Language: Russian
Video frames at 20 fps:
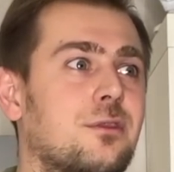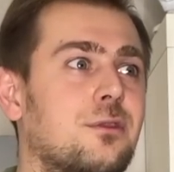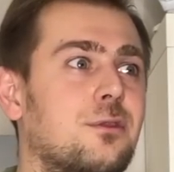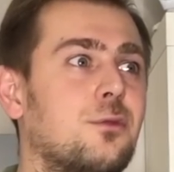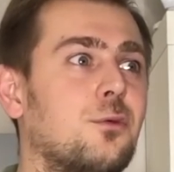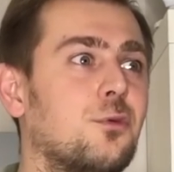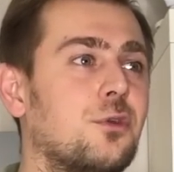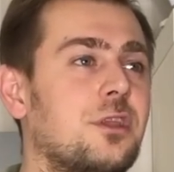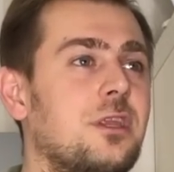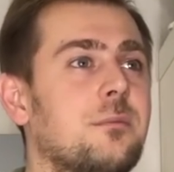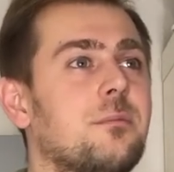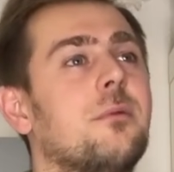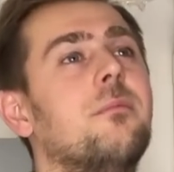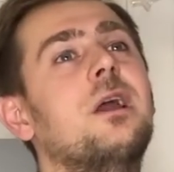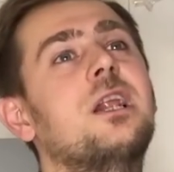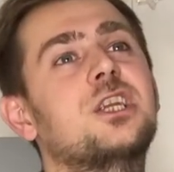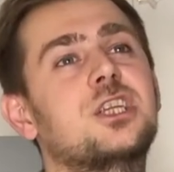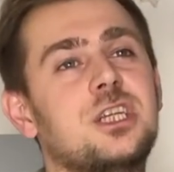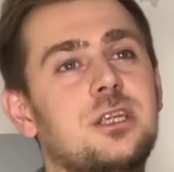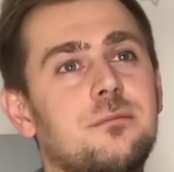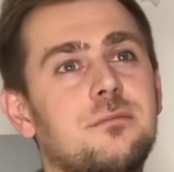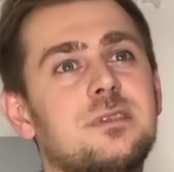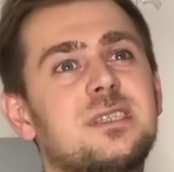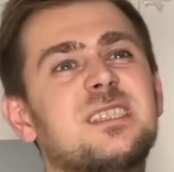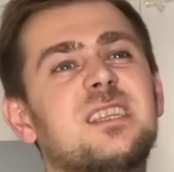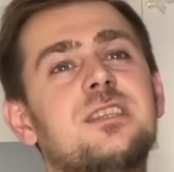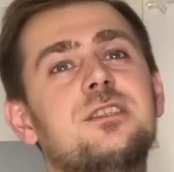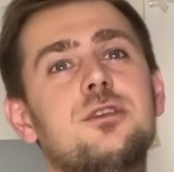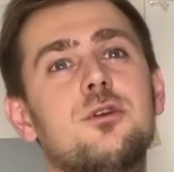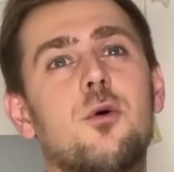тур не по большим
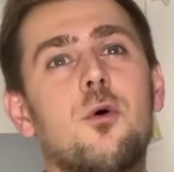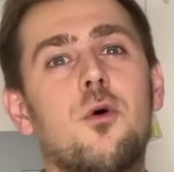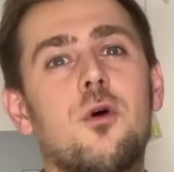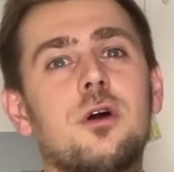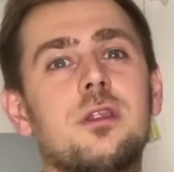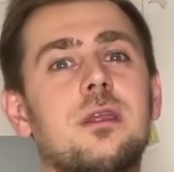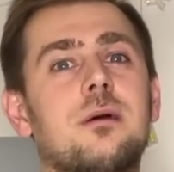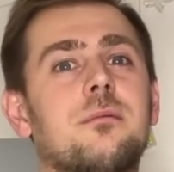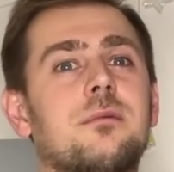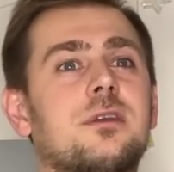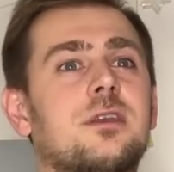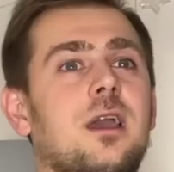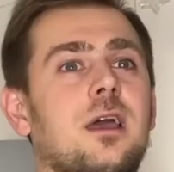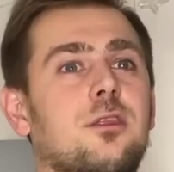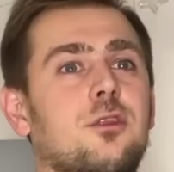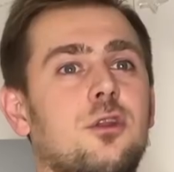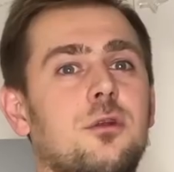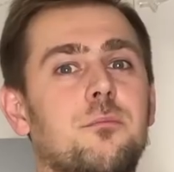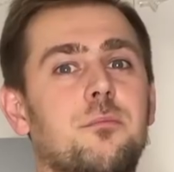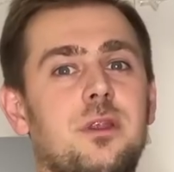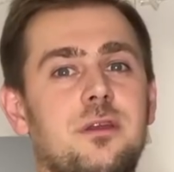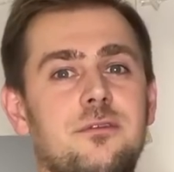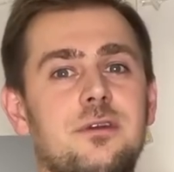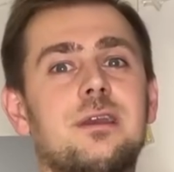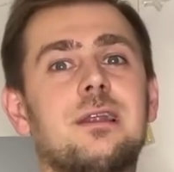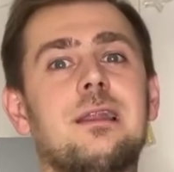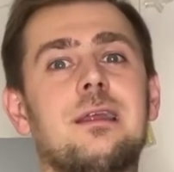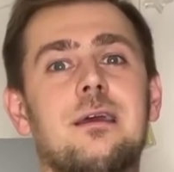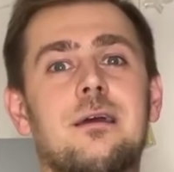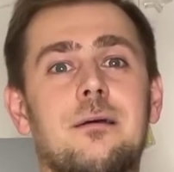стадионам, к которым
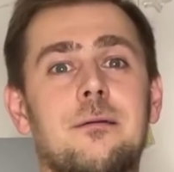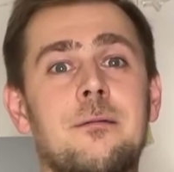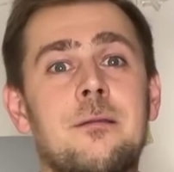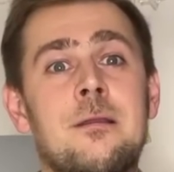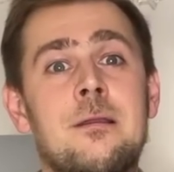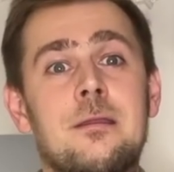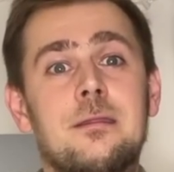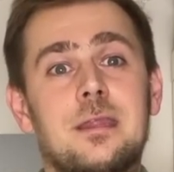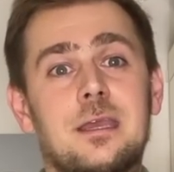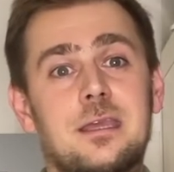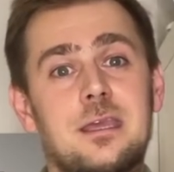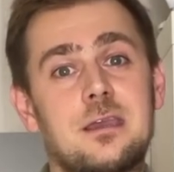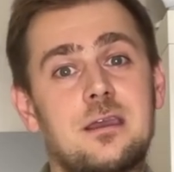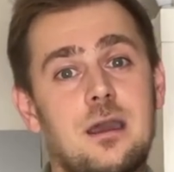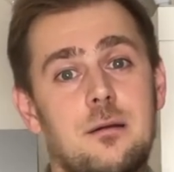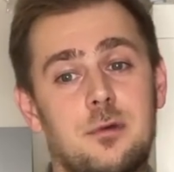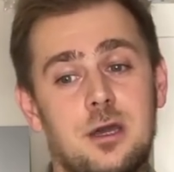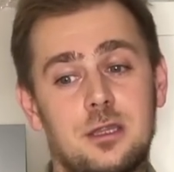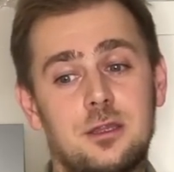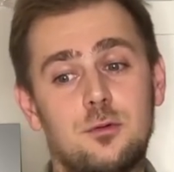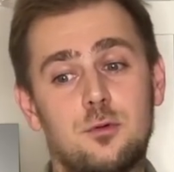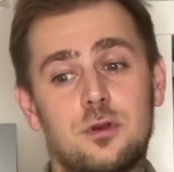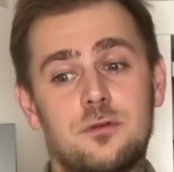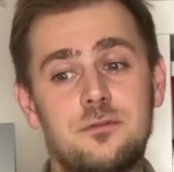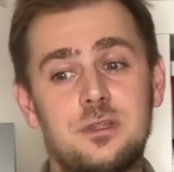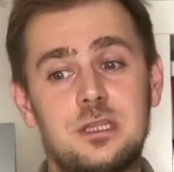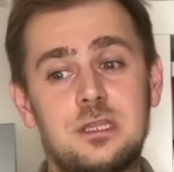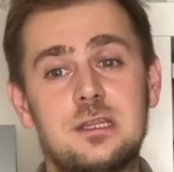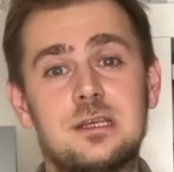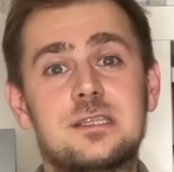привыкли такие команды
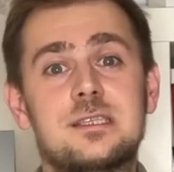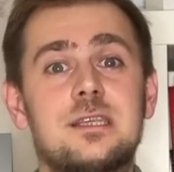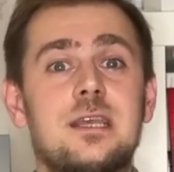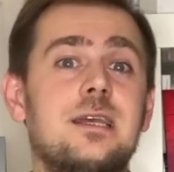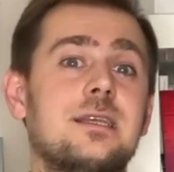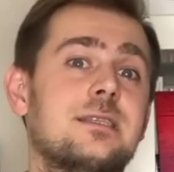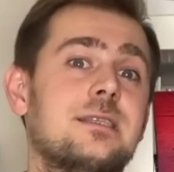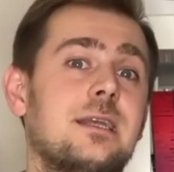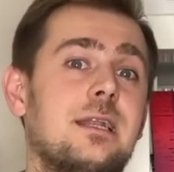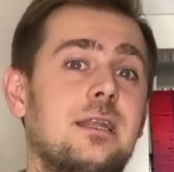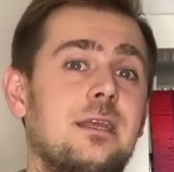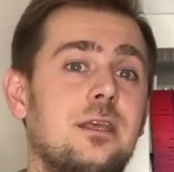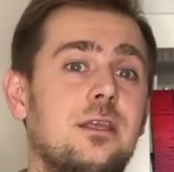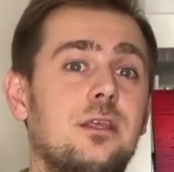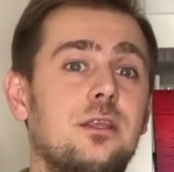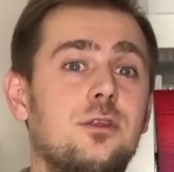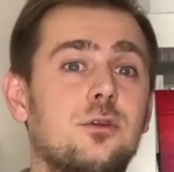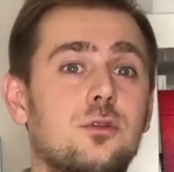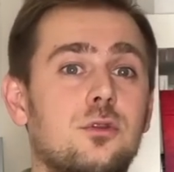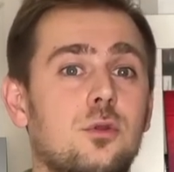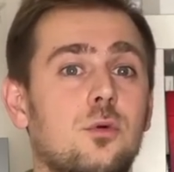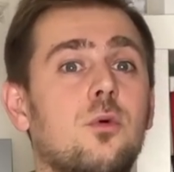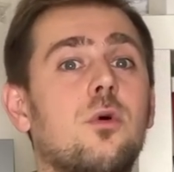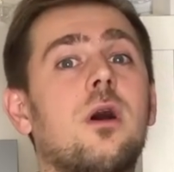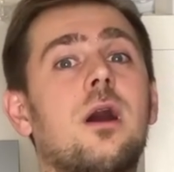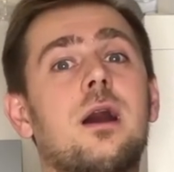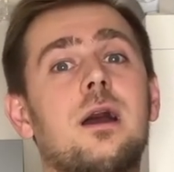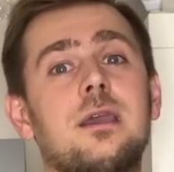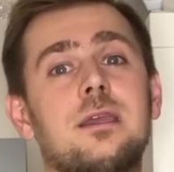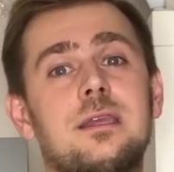уровня NXS или u
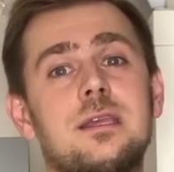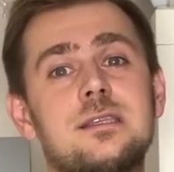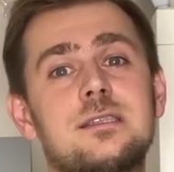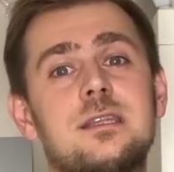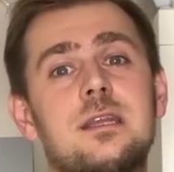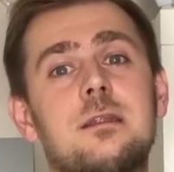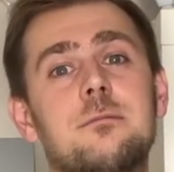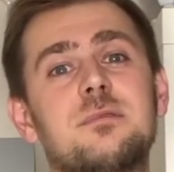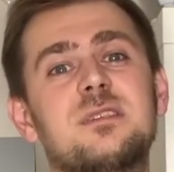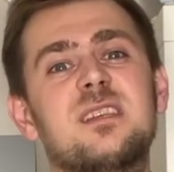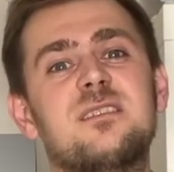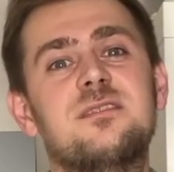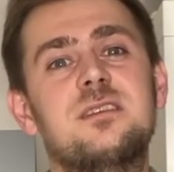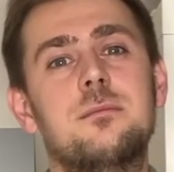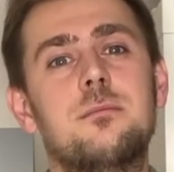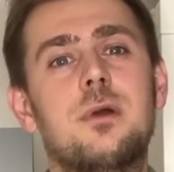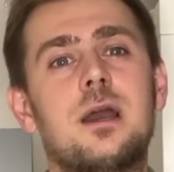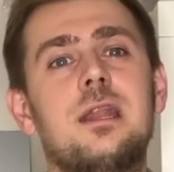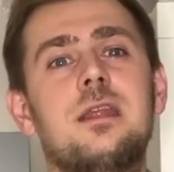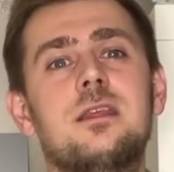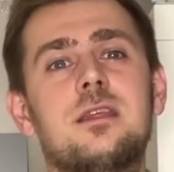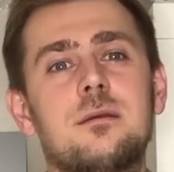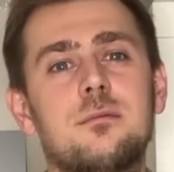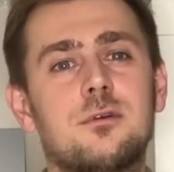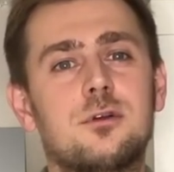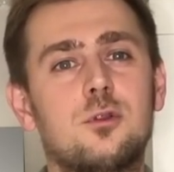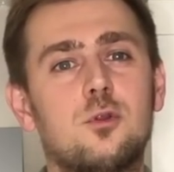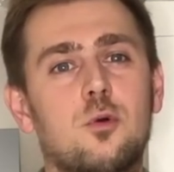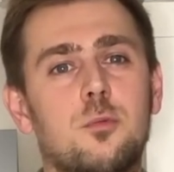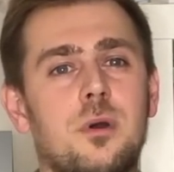а ездили по совсем маленьким
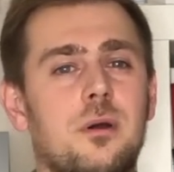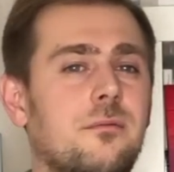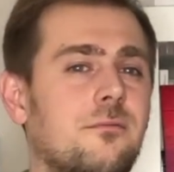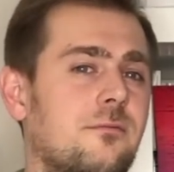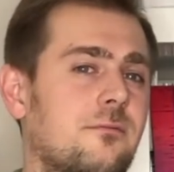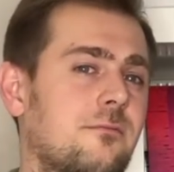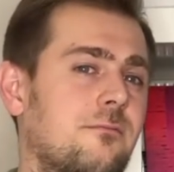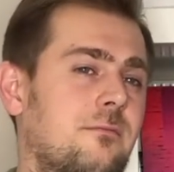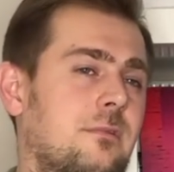клубам,